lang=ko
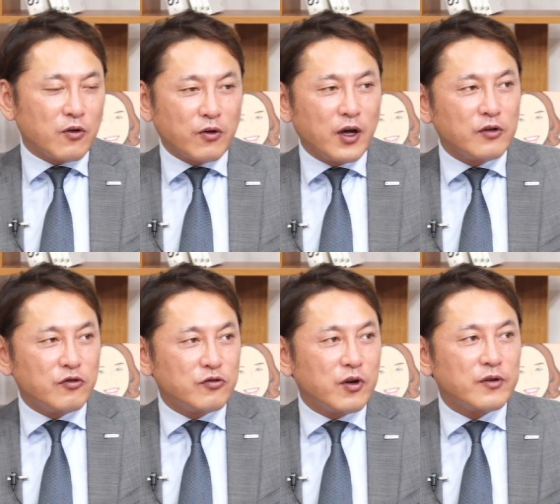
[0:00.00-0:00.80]
영향이
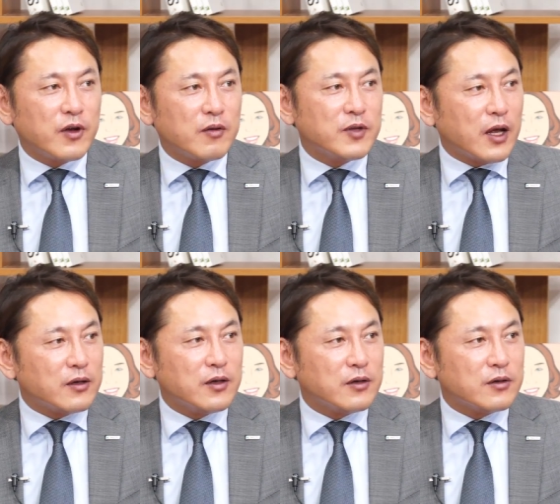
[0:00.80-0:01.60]
출중한 사람은
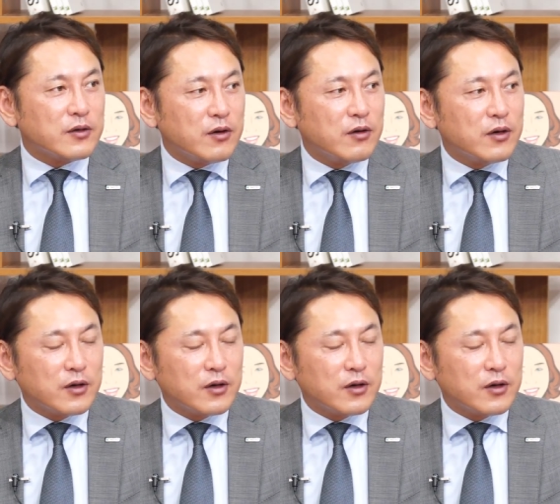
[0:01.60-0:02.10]
아니거든요.